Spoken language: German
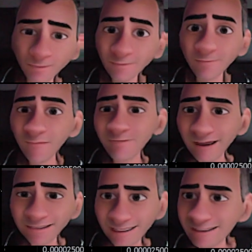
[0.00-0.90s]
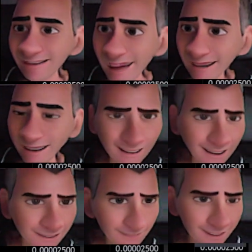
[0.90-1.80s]
Was ist eigentlich jetzt mit
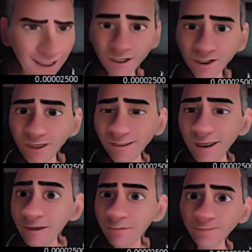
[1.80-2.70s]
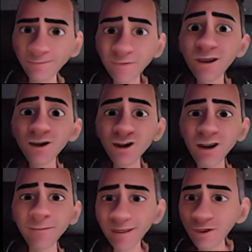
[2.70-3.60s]
der Geschichte? Hm, Shiba
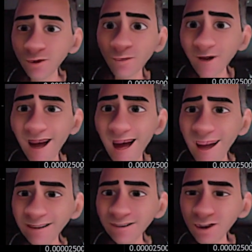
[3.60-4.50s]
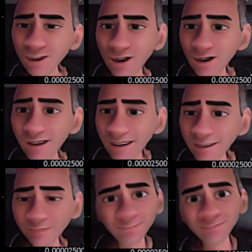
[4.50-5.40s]
Inu, ein Dollar
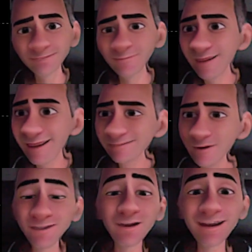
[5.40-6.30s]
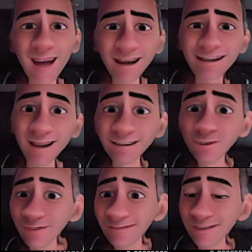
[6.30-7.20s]
ich möchte euch eines ganz kurz
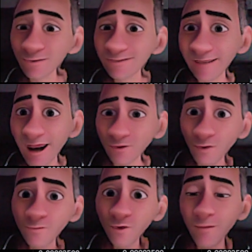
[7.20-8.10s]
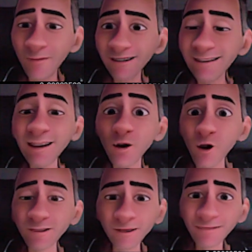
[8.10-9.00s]
dazu sagen, um nur mal die Leute ein
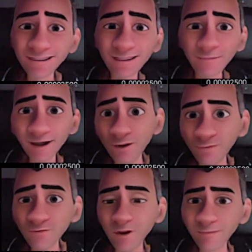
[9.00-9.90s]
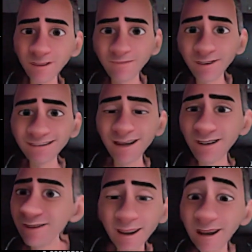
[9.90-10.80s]
bisschen mal rauszunehmen, die immer wieder sagen, nee,
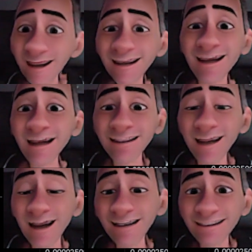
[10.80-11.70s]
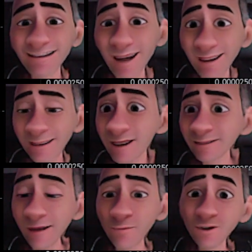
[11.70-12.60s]
kann gar nicht sein. Da
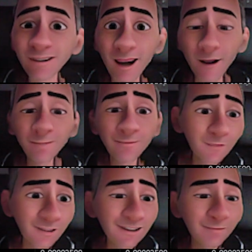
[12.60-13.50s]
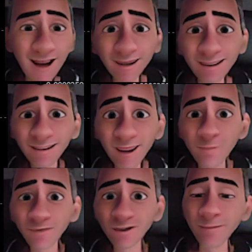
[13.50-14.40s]
müsste ja das Market Cap von
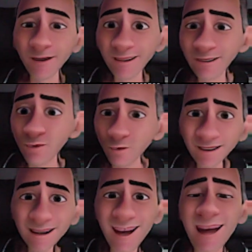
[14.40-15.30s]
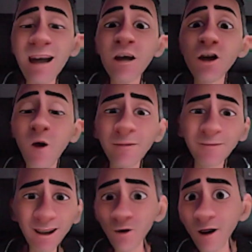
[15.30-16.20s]
Shiba Inu enorm,
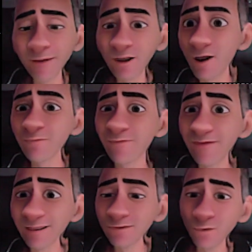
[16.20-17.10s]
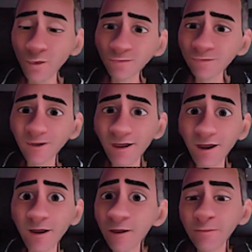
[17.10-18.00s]
enorm, enorm werden und äh,
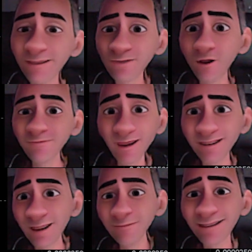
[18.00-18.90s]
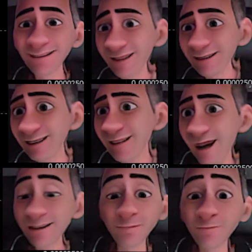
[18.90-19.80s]
Bitcoin wäre dann bei 3 Trilliarden
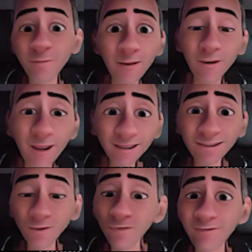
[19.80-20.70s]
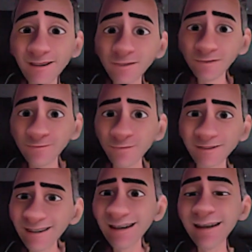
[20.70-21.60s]
beim Preis und so weiter und so fort.
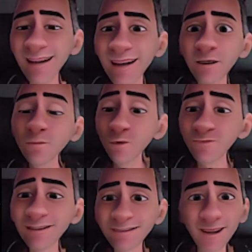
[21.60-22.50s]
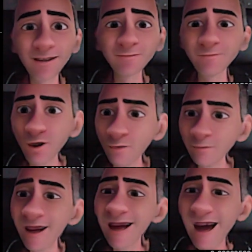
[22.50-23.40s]
Nee, muss nicht sein. Warum?
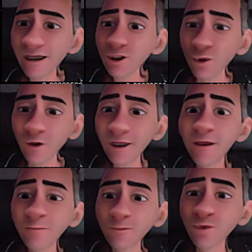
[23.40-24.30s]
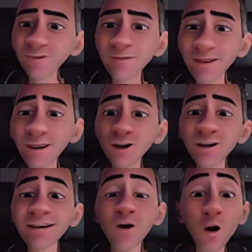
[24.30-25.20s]
Achtung, man muss nämlich die
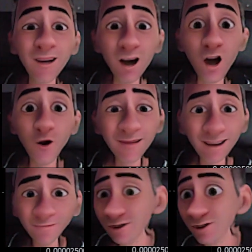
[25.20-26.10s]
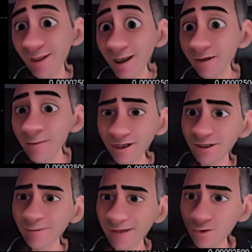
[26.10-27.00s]
Tokenomics verstehen bei Shiba
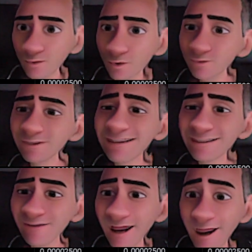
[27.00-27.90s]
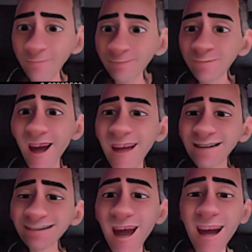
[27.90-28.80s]
Inu. Und zwar, eines der
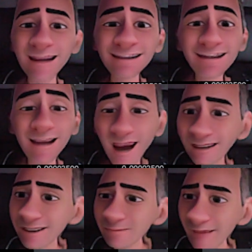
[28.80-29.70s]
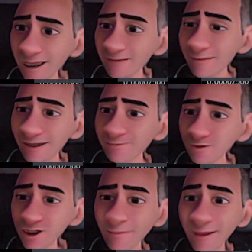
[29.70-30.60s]
einzigartigen Merkmale von SHIB
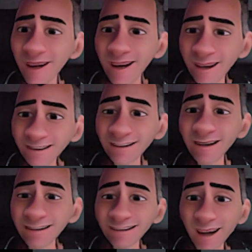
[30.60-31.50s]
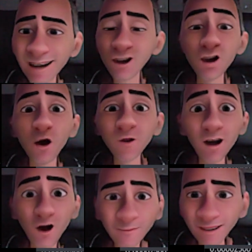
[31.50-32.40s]
ist seine
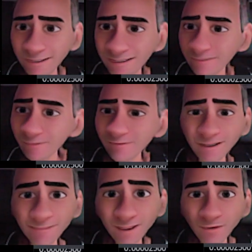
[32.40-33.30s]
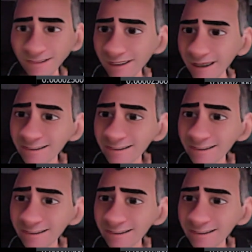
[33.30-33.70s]
Tokenomics. Was bedeutet das?